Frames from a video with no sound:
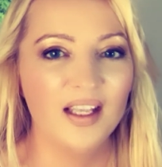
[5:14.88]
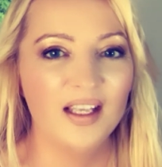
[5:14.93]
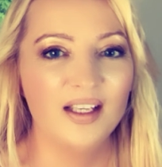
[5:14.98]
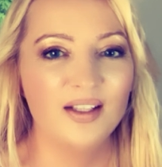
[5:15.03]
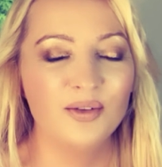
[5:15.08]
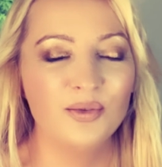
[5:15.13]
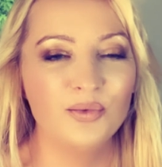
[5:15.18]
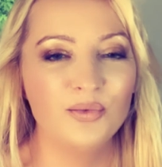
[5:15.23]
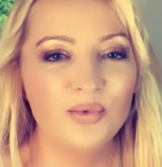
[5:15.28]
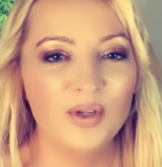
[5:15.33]

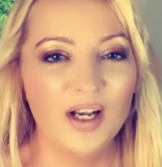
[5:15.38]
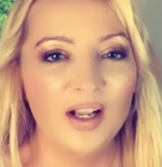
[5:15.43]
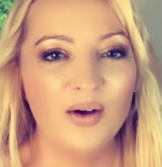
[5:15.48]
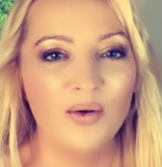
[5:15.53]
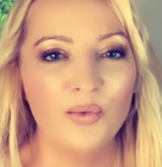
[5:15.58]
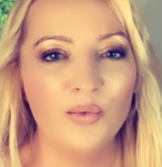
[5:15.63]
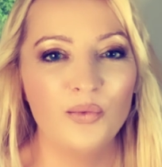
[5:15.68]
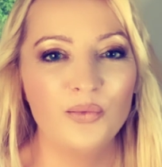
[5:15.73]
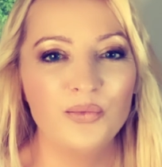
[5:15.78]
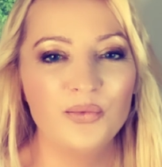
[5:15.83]
Donc
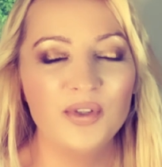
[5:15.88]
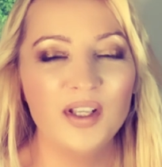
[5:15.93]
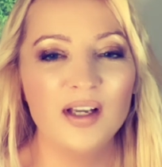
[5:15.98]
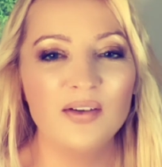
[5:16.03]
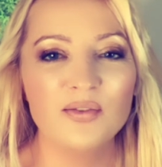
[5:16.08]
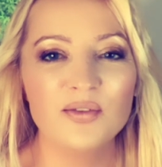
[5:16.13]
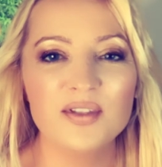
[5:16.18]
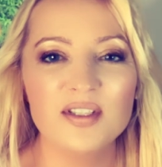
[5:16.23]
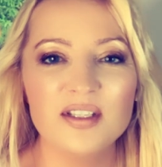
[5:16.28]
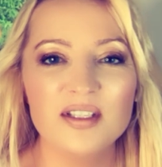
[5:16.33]
voilà, on fait
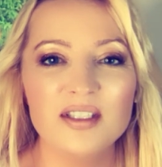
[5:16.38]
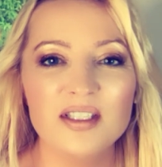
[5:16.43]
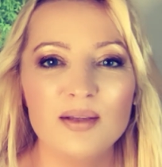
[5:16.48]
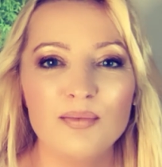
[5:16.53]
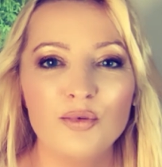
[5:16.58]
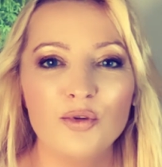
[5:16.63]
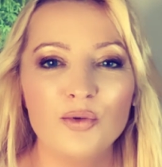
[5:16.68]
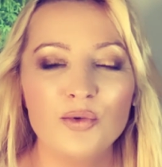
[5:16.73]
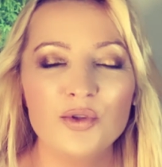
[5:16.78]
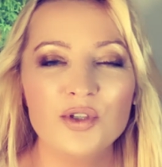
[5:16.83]
avancer
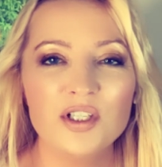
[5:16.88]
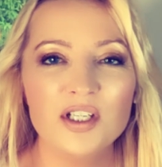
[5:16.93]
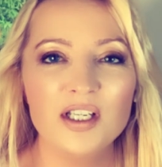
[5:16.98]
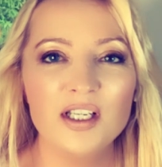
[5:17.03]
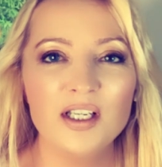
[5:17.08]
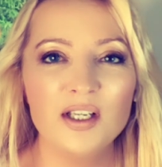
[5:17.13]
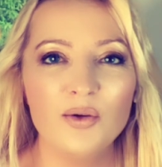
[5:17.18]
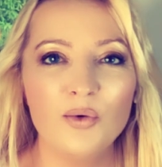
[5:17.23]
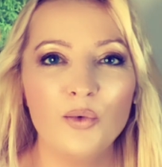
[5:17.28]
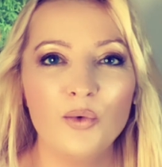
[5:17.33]
ses
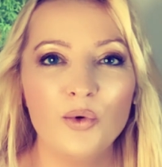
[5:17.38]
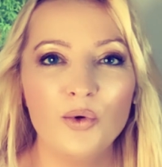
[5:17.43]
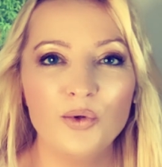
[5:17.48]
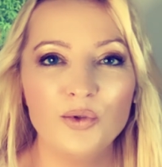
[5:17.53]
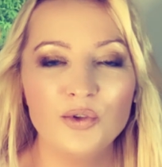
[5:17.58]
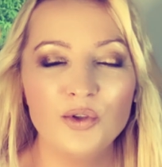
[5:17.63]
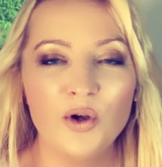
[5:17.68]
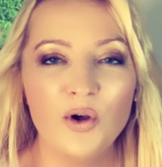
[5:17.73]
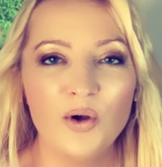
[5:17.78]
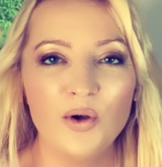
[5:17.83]
projets, on
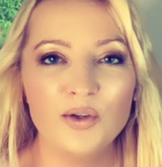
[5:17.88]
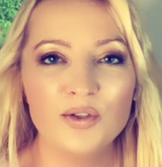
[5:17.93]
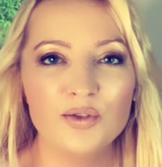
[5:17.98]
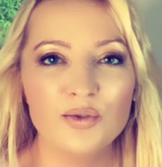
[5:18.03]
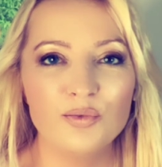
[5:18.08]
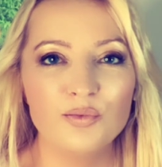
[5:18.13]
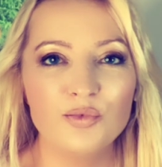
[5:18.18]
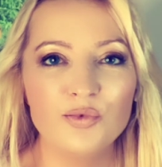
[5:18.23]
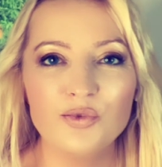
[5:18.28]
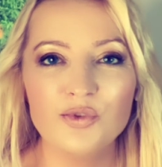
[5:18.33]
redore
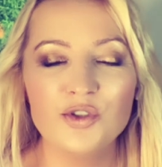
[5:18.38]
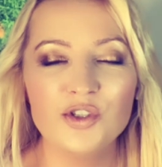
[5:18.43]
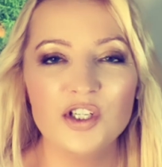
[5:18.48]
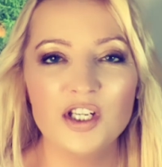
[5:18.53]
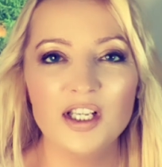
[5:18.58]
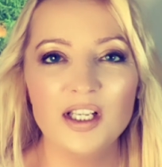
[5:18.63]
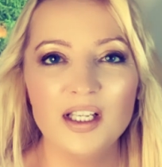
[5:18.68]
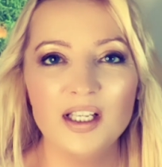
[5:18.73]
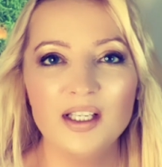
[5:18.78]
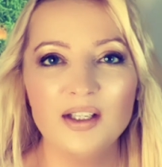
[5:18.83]
son
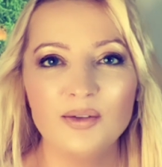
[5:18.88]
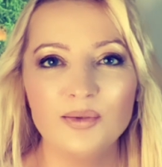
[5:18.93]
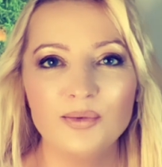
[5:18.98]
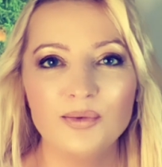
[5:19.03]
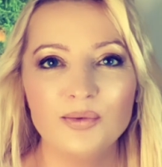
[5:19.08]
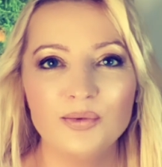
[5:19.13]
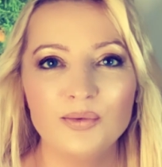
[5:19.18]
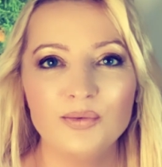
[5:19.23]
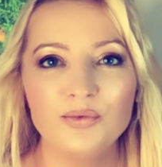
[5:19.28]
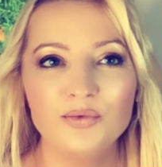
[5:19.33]
budget,
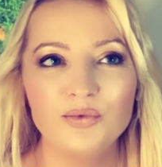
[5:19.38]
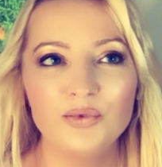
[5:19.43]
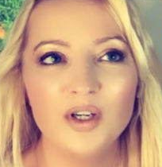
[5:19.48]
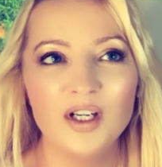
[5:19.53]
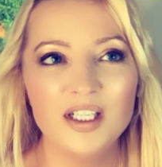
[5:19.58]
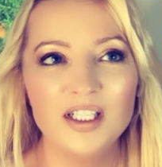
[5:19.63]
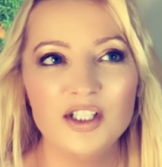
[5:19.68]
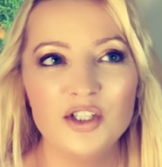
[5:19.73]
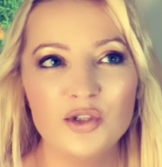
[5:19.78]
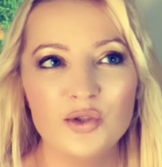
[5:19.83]
on
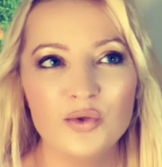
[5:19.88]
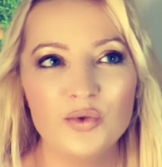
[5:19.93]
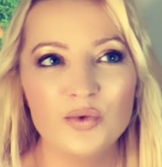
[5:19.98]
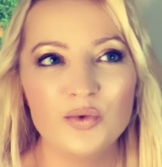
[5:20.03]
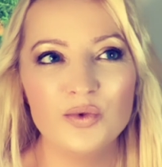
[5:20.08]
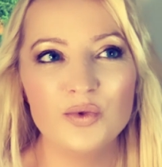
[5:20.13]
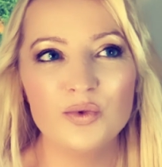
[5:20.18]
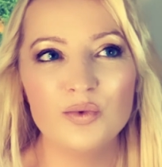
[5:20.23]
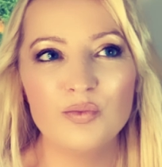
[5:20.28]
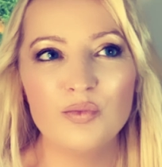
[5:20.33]
voit les
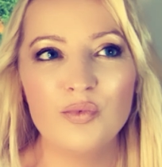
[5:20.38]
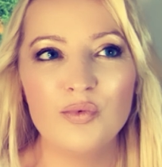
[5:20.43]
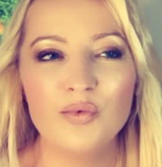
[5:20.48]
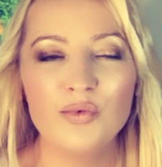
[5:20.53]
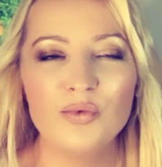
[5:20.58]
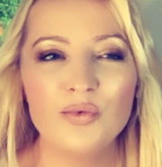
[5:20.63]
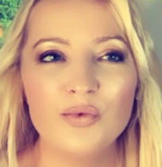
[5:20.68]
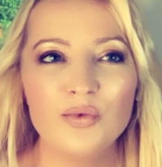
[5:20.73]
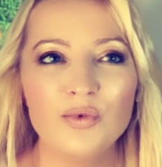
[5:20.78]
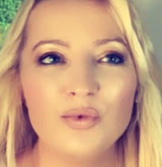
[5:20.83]
choses
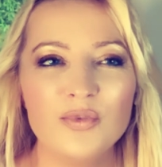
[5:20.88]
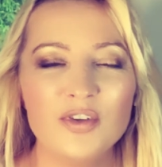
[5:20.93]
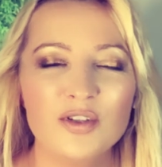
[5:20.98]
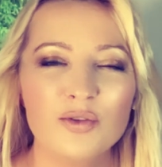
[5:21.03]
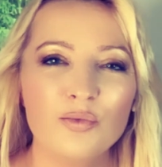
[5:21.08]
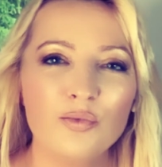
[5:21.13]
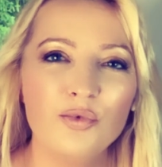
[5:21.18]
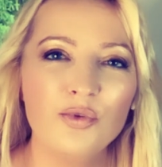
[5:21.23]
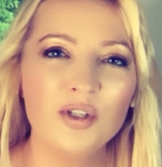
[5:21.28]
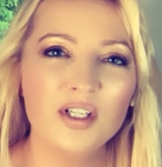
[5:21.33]
plus, de
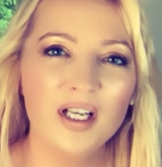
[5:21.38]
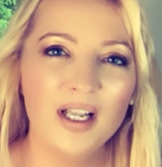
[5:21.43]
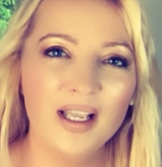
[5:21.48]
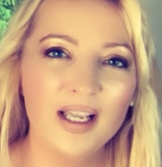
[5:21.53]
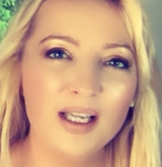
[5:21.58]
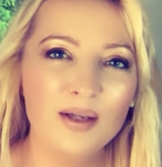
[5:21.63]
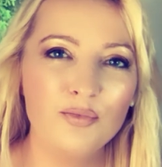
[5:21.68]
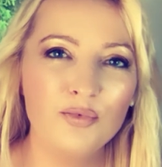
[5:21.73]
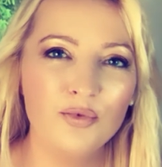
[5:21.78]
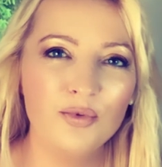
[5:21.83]
façon plus
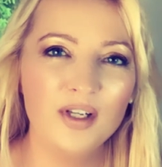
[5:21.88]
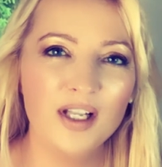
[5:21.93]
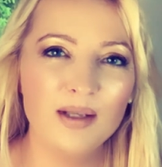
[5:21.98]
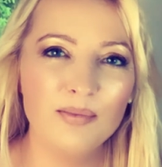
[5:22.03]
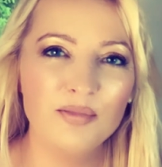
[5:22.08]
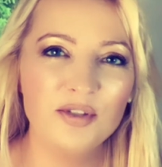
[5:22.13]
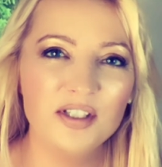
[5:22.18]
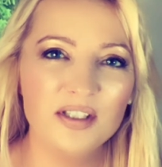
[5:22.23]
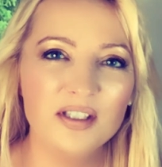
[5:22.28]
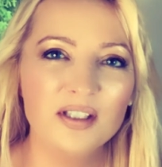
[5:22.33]
claire et plus
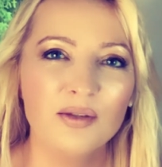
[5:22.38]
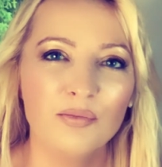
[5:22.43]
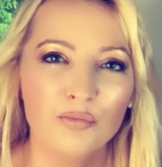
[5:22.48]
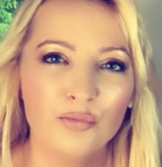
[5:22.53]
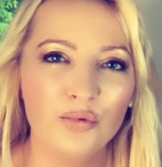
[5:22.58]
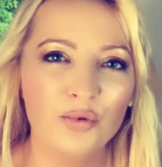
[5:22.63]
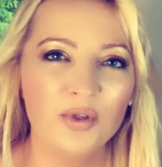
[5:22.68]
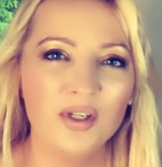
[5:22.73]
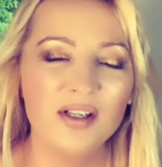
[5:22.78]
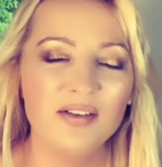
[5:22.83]
limpide.
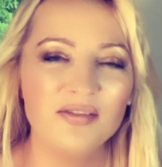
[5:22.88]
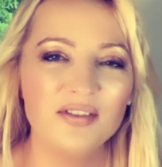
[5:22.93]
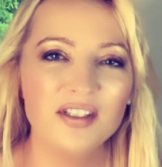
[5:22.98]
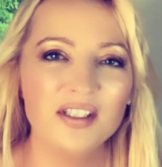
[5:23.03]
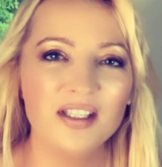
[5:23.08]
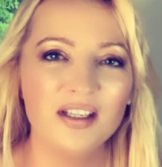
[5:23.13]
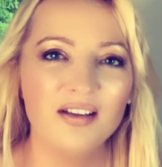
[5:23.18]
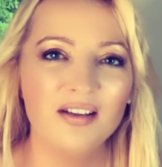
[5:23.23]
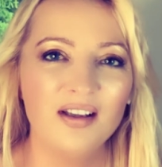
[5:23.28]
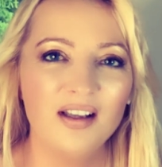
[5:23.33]
Pour
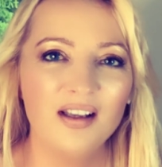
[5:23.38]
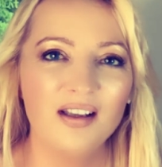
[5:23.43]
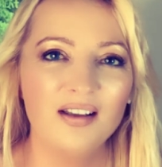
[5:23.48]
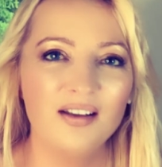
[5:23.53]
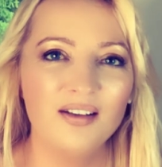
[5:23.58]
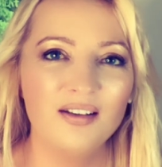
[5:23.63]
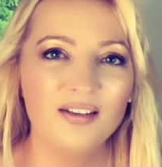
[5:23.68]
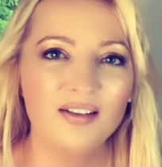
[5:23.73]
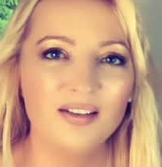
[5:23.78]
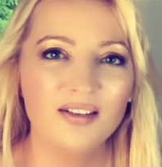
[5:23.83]
l'avenir,
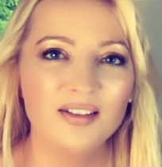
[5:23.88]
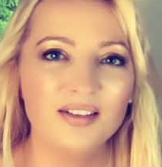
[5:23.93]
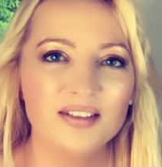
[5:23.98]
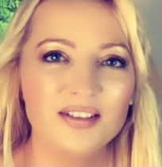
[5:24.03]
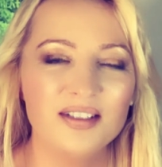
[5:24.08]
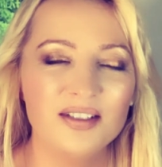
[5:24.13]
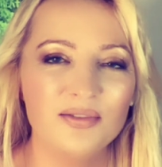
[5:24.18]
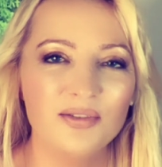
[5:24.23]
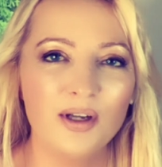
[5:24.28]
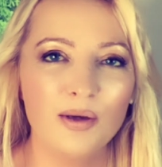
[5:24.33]
euh,
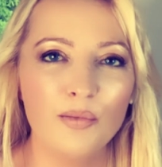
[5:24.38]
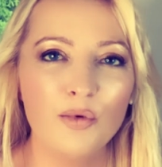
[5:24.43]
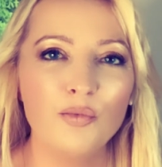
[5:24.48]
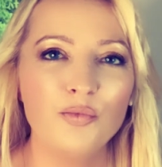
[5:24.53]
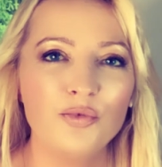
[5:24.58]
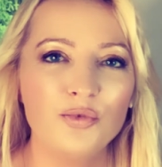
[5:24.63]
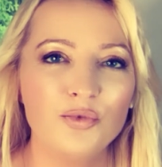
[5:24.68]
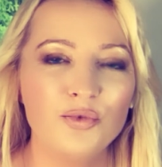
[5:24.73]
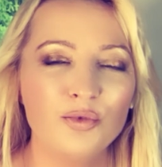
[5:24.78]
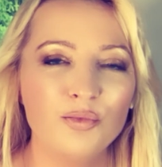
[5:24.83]
c'est
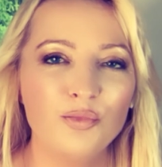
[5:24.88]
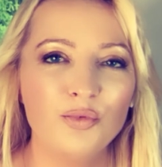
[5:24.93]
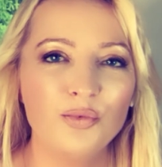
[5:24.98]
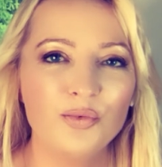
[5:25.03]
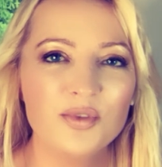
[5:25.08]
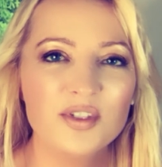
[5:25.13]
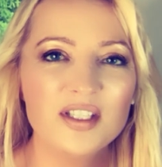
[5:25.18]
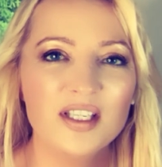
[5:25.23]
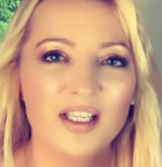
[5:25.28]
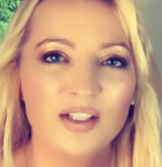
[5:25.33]
vraiment plutôt
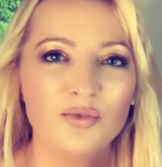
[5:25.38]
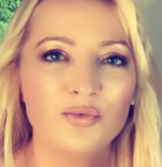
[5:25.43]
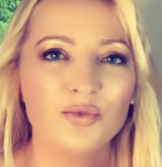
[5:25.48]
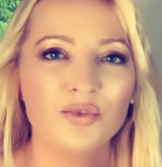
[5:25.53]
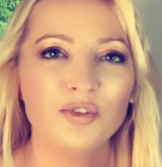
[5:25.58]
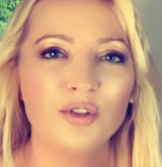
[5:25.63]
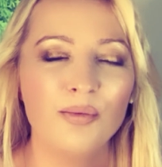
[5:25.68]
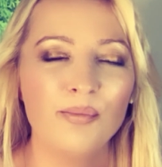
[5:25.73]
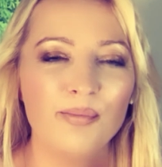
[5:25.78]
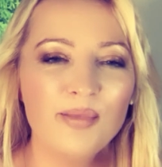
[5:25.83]
bon, c'est un
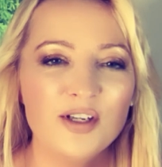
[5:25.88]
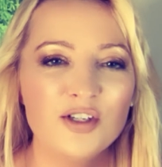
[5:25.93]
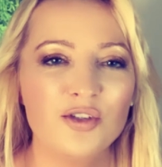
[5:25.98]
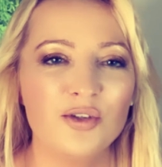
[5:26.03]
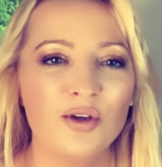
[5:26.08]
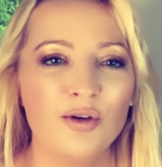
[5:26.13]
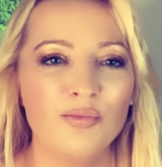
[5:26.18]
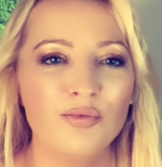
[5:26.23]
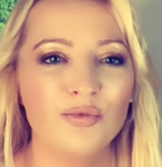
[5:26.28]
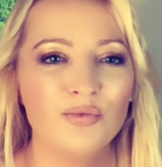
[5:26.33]
tournant
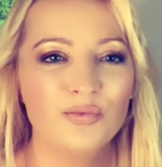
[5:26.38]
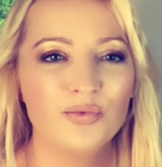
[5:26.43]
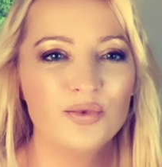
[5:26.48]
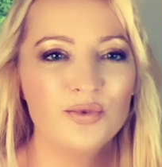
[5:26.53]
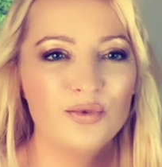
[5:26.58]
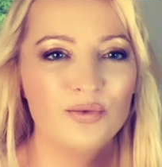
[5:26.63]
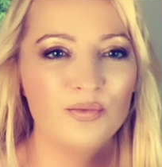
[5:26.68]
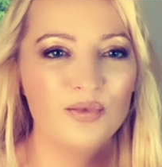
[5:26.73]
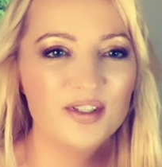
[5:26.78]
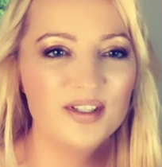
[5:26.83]
majeur pour
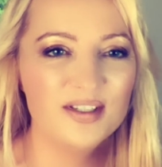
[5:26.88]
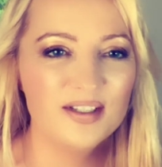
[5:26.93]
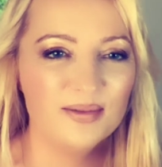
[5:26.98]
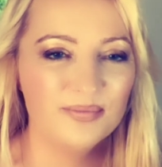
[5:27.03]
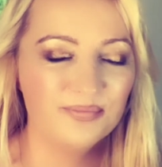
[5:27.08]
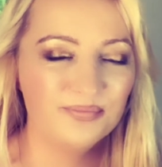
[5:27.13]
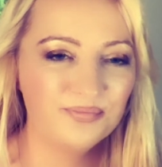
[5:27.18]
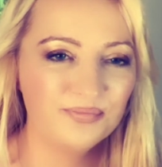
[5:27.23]
vous ce mois-ci.